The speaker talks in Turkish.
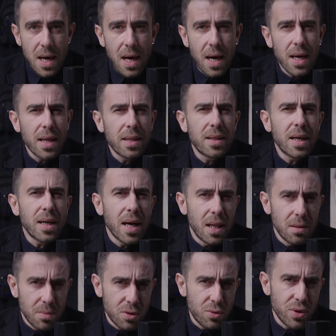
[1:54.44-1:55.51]
hayatta
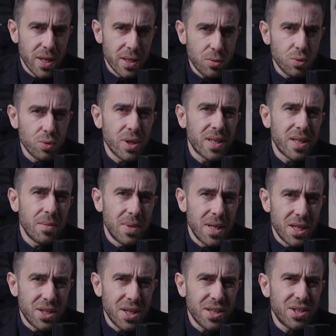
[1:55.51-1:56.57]
kalma süreni
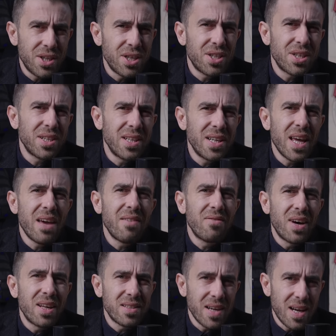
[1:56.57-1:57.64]
uzatabilecek çeşitli
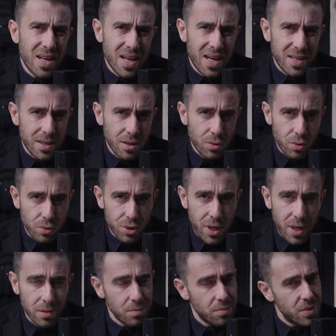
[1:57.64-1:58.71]
envanterlerden
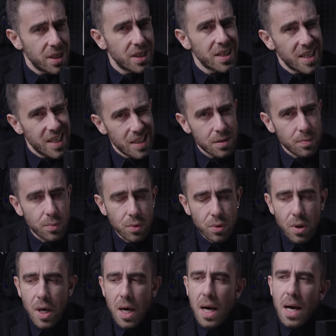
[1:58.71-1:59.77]
oluşan bir kit bu.
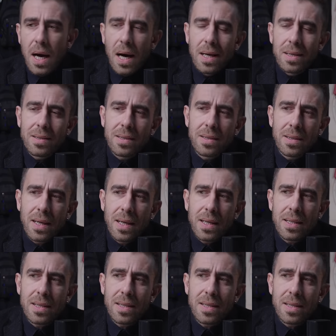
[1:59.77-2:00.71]
Aslında